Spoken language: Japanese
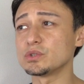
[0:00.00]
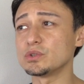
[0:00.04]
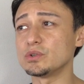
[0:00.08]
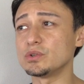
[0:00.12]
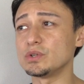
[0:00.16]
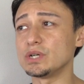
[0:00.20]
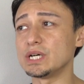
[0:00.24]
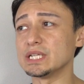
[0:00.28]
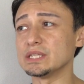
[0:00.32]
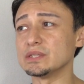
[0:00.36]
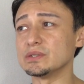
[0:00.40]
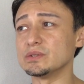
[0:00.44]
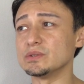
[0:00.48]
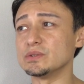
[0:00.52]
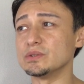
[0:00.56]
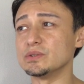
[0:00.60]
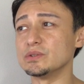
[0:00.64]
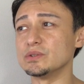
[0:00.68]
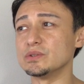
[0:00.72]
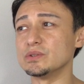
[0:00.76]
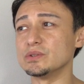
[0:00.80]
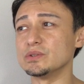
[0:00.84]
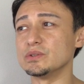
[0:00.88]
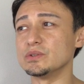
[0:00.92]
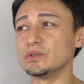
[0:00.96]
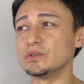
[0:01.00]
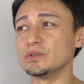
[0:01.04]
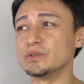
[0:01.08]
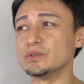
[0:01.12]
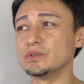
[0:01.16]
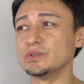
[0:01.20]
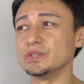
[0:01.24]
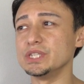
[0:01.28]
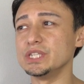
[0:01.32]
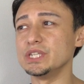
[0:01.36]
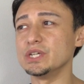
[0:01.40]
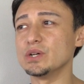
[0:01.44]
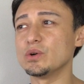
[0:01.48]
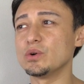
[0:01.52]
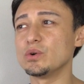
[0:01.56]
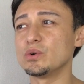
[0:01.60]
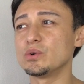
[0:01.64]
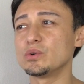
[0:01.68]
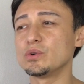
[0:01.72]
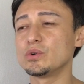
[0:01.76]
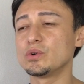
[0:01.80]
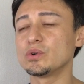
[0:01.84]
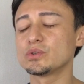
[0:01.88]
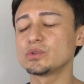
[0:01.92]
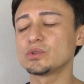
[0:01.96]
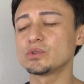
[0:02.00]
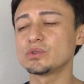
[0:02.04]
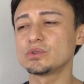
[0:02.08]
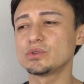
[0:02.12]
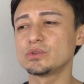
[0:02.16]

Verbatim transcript: の、日本語